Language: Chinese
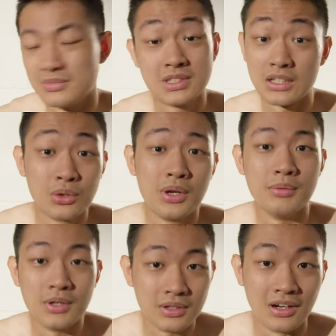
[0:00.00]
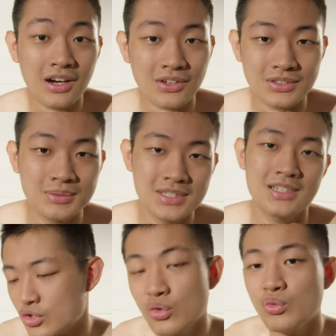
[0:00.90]
这样会很好，是不是？
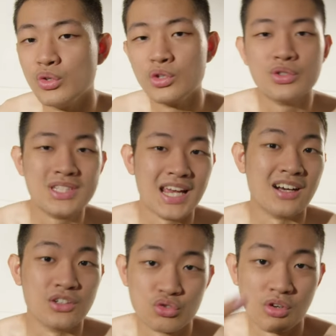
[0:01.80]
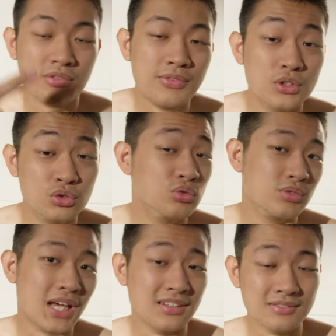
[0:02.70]
中午又去抢了双份主
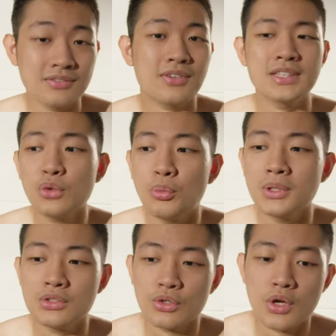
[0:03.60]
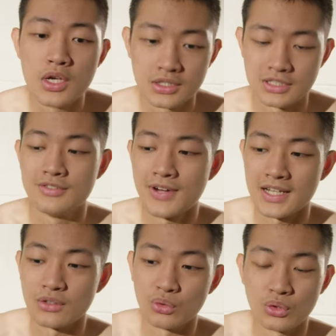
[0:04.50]
餐，反正我们就吃
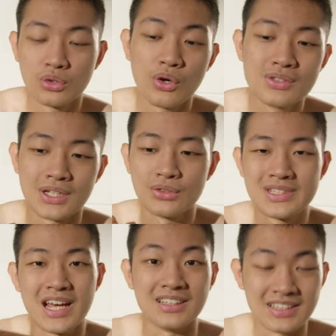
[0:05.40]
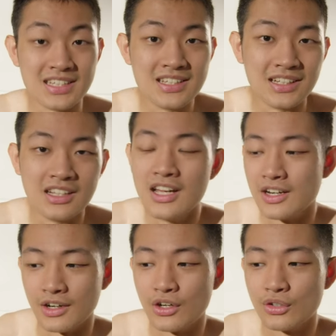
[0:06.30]
饭，我通常都抢第一个，
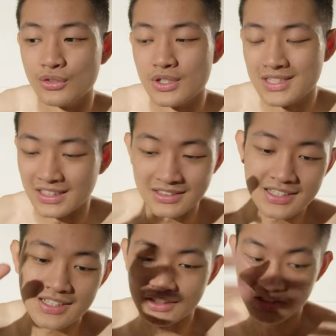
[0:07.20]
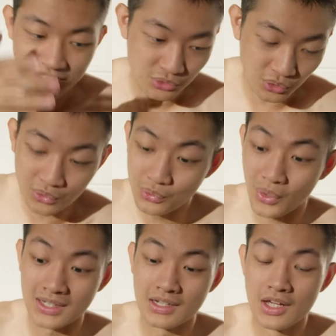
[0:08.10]
然后抢第一个，你轮
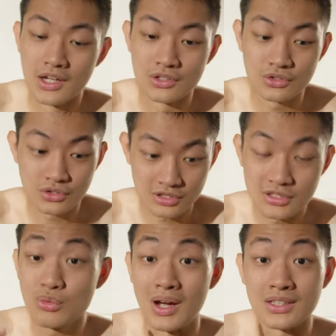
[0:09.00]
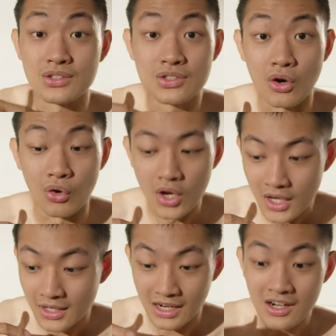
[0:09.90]
完。吃完之后，
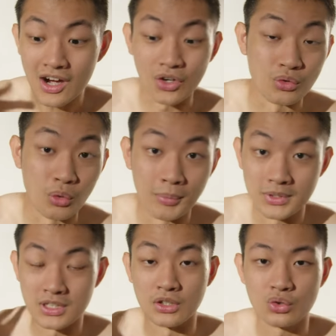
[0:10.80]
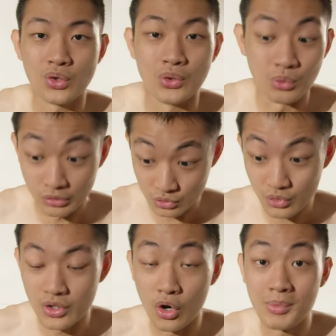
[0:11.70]
刚好我们整个队伍
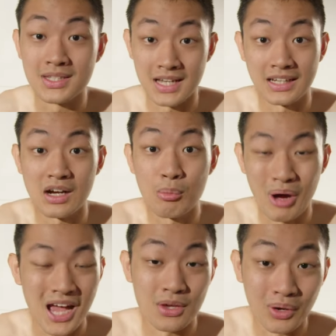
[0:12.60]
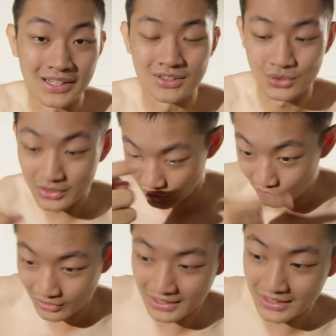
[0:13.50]
最后面才刚排完，所以你又可以